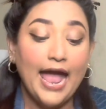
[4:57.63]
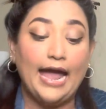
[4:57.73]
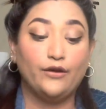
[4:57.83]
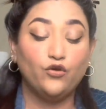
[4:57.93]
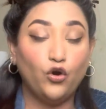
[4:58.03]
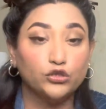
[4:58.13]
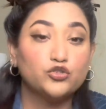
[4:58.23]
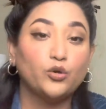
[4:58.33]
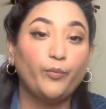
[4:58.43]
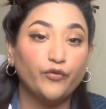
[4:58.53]
and
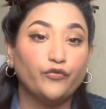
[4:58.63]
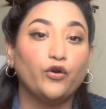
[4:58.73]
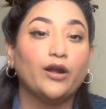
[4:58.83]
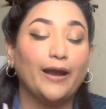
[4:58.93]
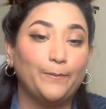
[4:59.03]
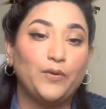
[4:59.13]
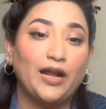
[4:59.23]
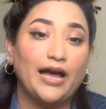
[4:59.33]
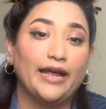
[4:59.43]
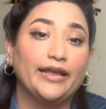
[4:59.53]
also before
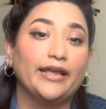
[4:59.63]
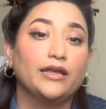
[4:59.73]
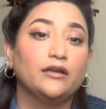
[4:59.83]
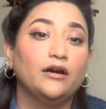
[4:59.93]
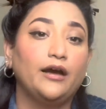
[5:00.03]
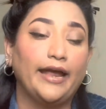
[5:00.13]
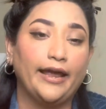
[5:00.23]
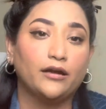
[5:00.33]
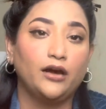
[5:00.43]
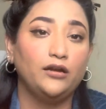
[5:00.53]
applying
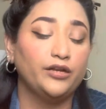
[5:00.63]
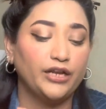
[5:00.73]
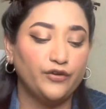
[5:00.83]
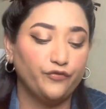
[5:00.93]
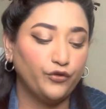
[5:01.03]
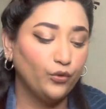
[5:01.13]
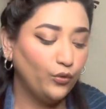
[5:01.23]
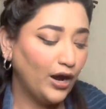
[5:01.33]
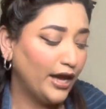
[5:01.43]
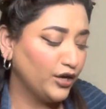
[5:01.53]
hair color if you
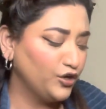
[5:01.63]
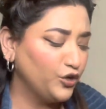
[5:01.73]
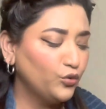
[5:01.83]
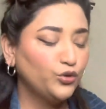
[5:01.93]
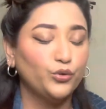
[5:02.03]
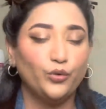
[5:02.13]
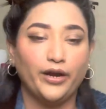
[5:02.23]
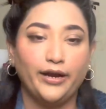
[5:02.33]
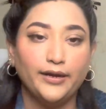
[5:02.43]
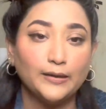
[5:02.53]
are new to
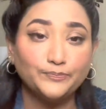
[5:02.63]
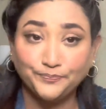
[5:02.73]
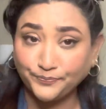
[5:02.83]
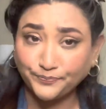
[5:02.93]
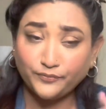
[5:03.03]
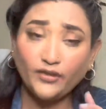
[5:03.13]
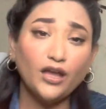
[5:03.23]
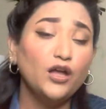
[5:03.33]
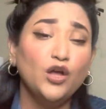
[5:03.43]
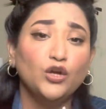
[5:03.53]
it
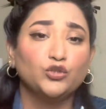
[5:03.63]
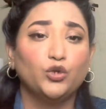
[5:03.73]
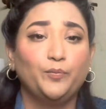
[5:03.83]
तो